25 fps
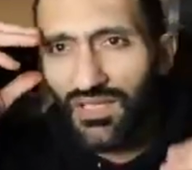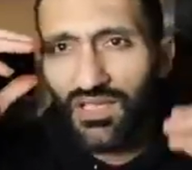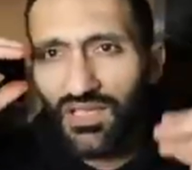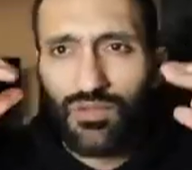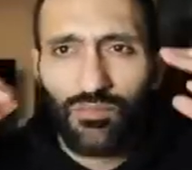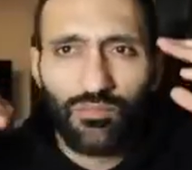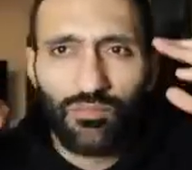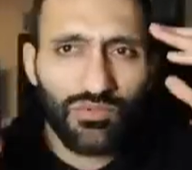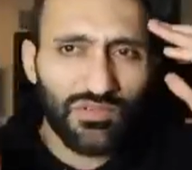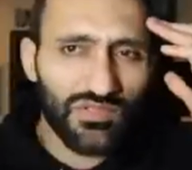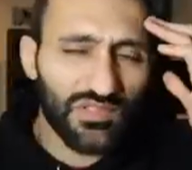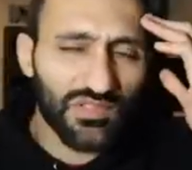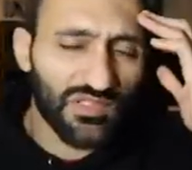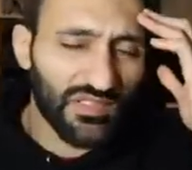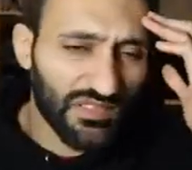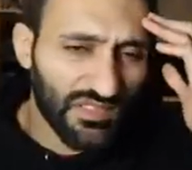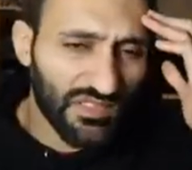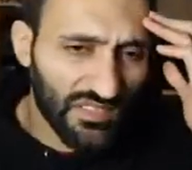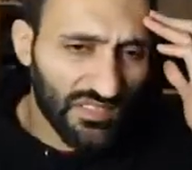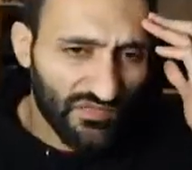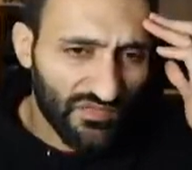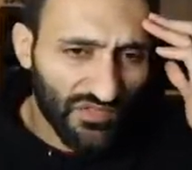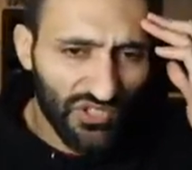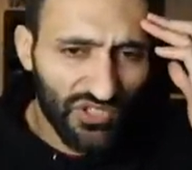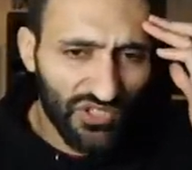Muss ich dies
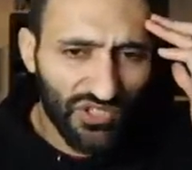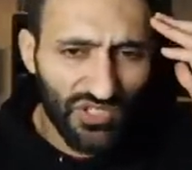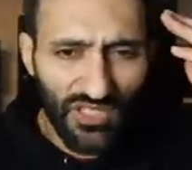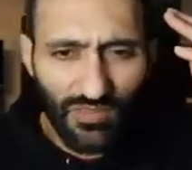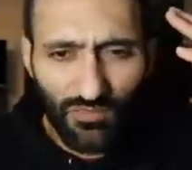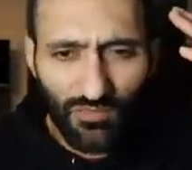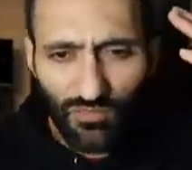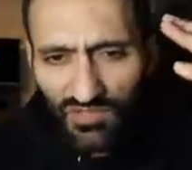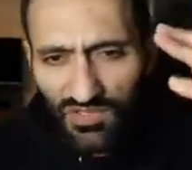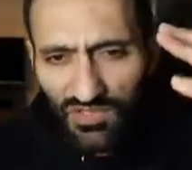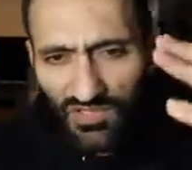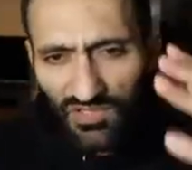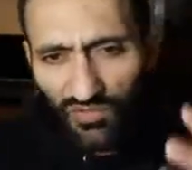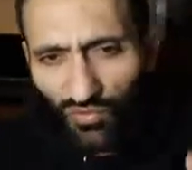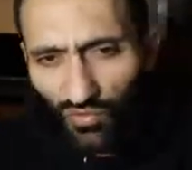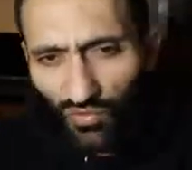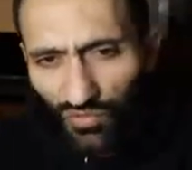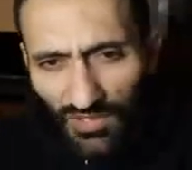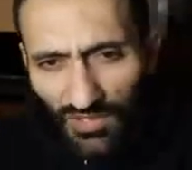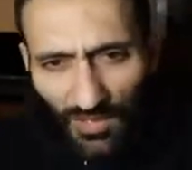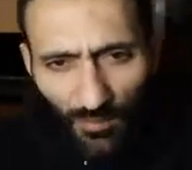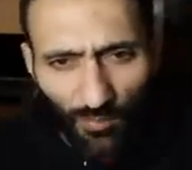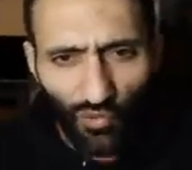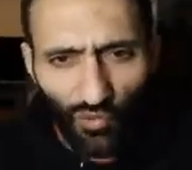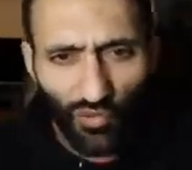verstehen? Muss ich guter
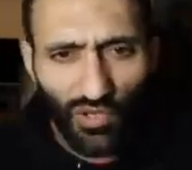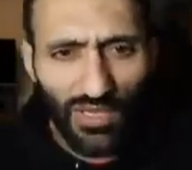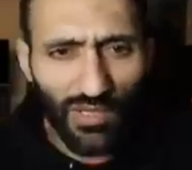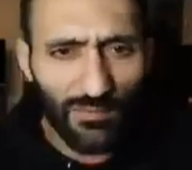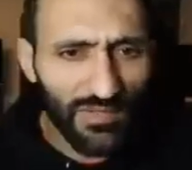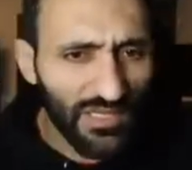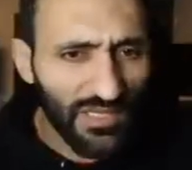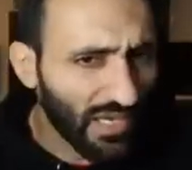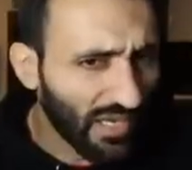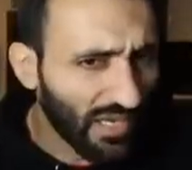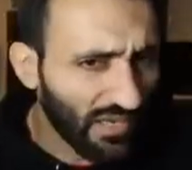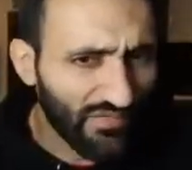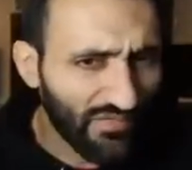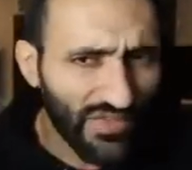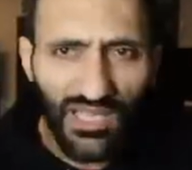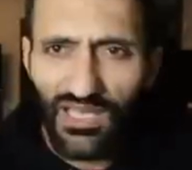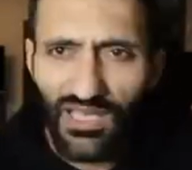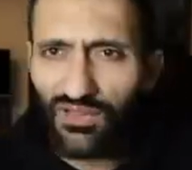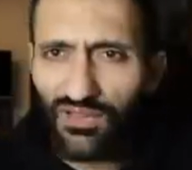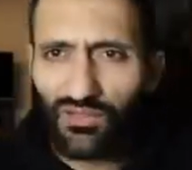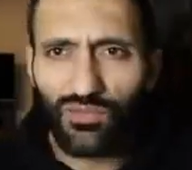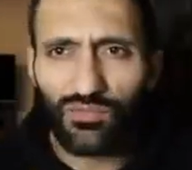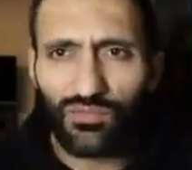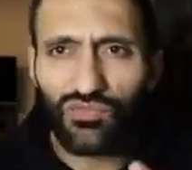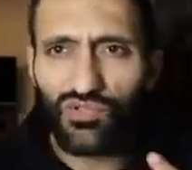Programmierer
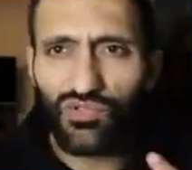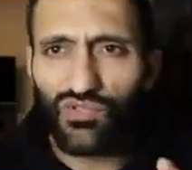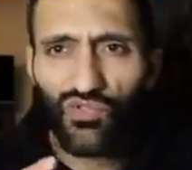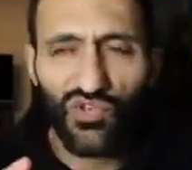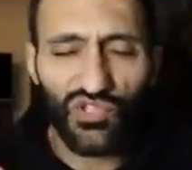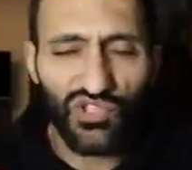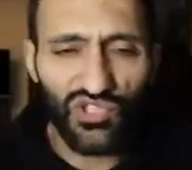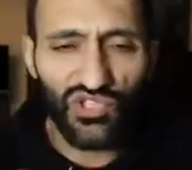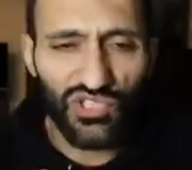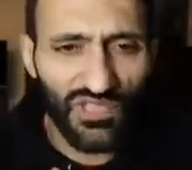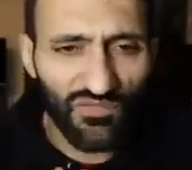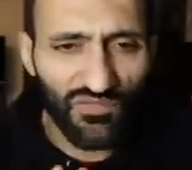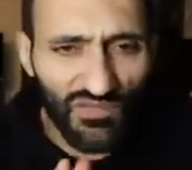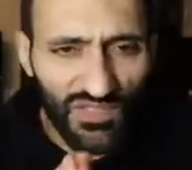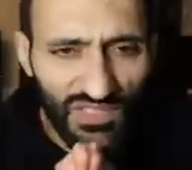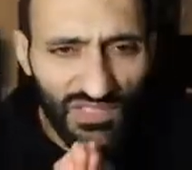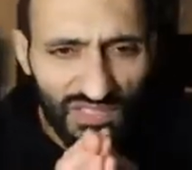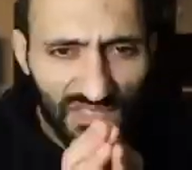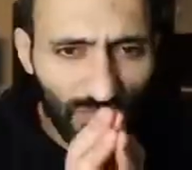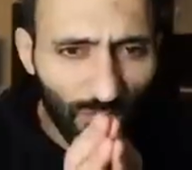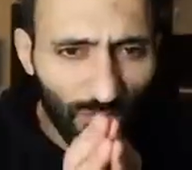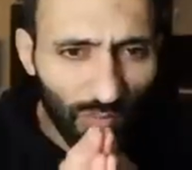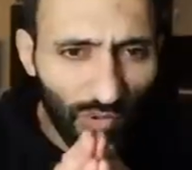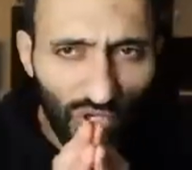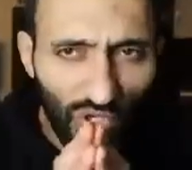werden, um zu verstehen, wie diese
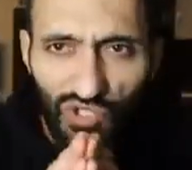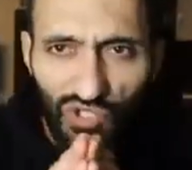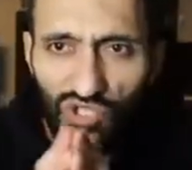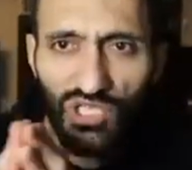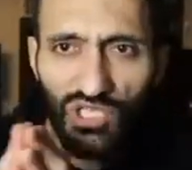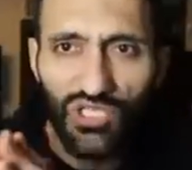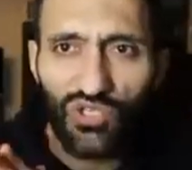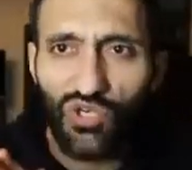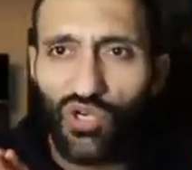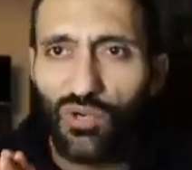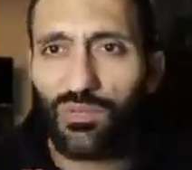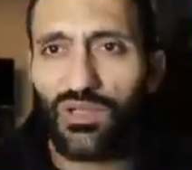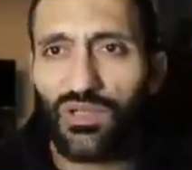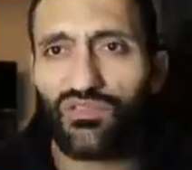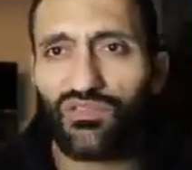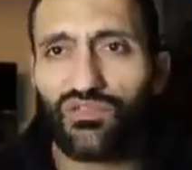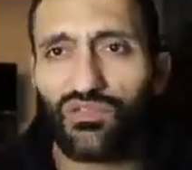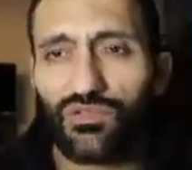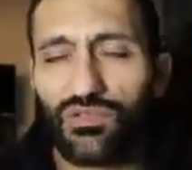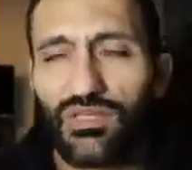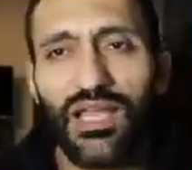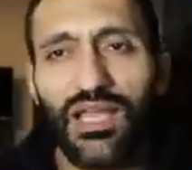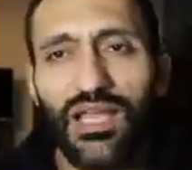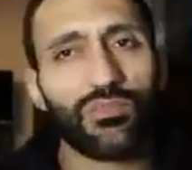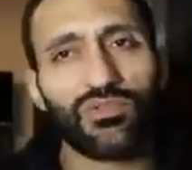Blockchain komplett
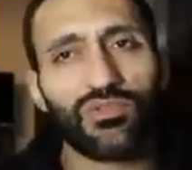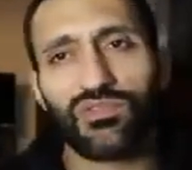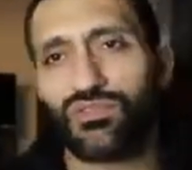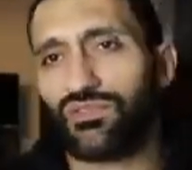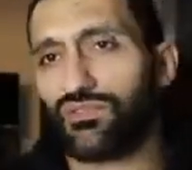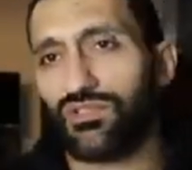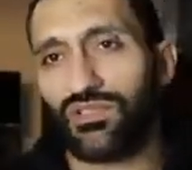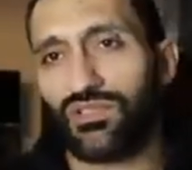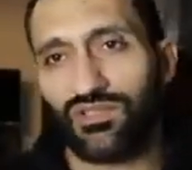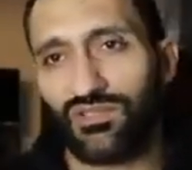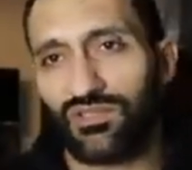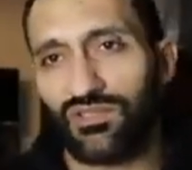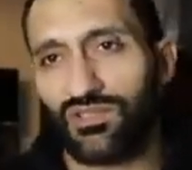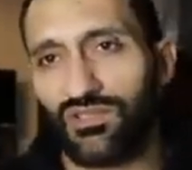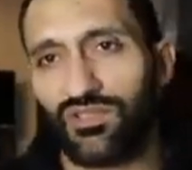funktioniert? Nein, muss es nicht.